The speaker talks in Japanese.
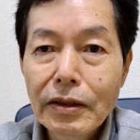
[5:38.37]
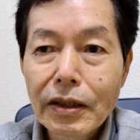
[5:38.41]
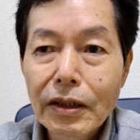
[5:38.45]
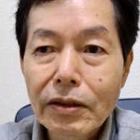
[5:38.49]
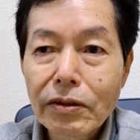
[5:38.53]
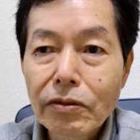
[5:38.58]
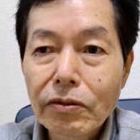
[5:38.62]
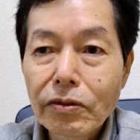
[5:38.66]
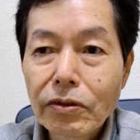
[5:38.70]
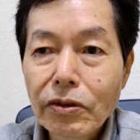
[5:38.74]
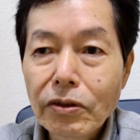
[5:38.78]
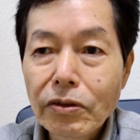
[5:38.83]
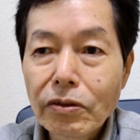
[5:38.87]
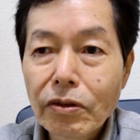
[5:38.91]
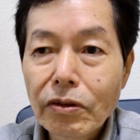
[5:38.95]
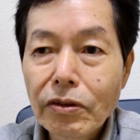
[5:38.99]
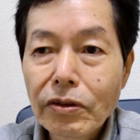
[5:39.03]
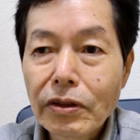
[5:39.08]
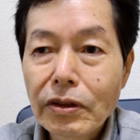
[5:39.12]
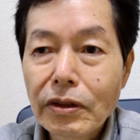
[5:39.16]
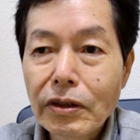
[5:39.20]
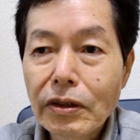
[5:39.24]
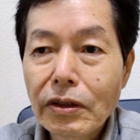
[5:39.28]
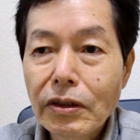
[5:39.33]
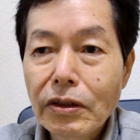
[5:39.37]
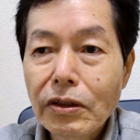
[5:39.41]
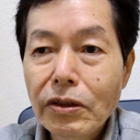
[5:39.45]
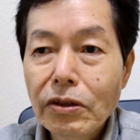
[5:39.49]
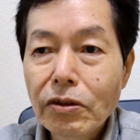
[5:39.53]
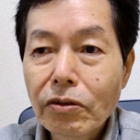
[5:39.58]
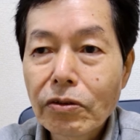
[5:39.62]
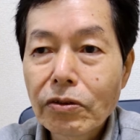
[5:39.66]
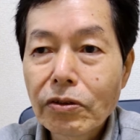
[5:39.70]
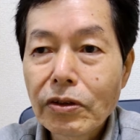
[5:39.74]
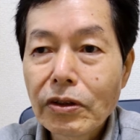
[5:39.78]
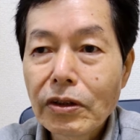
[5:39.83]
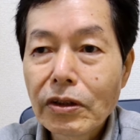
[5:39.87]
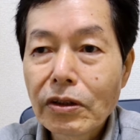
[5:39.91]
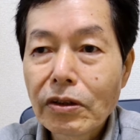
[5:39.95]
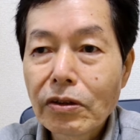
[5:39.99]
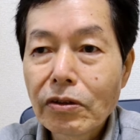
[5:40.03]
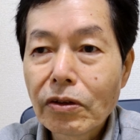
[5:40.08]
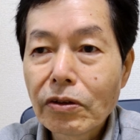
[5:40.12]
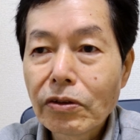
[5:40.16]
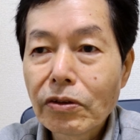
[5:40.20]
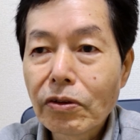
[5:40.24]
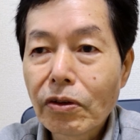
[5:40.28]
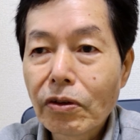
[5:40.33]
2月15日、翌
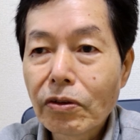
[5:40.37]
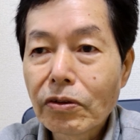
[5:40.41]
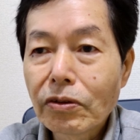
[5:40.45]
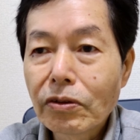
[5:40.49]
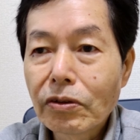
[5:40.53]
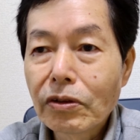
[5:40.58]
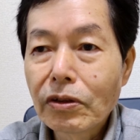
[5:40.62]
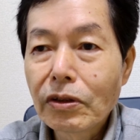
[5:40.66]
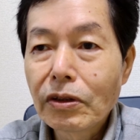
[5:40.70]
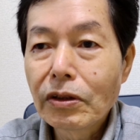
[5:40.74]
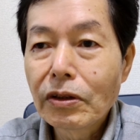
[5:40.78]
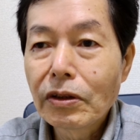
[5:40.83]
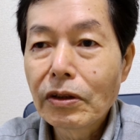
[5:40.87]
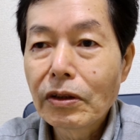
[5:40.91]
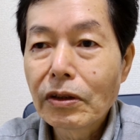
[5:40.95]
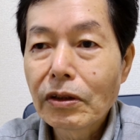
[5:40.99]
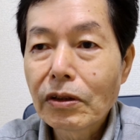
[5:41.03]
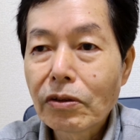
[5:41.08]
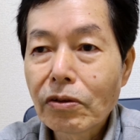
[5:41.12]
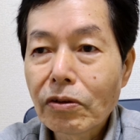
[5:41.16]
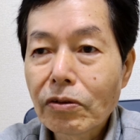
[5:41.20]
日の将軍